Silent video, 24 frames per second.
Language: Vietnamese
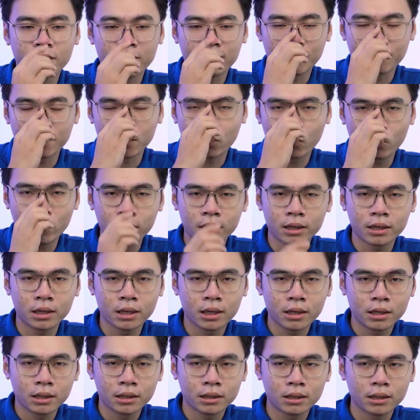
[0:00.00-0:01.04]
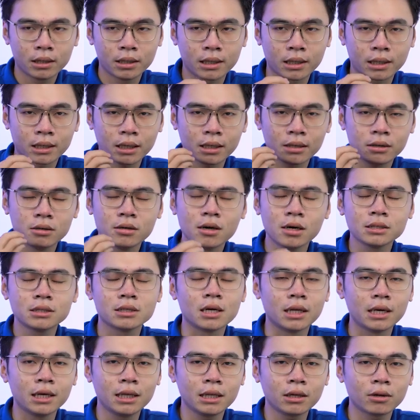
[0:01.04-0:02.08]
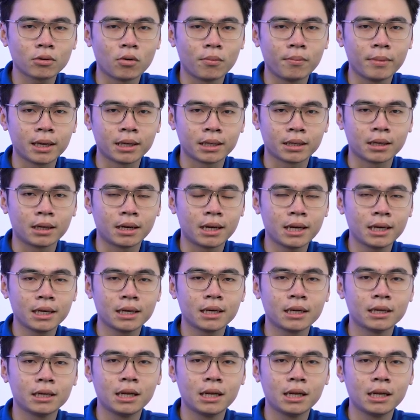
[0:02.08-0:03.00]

Và mình khuyên thì cái hướng xử lý của mình ở đây,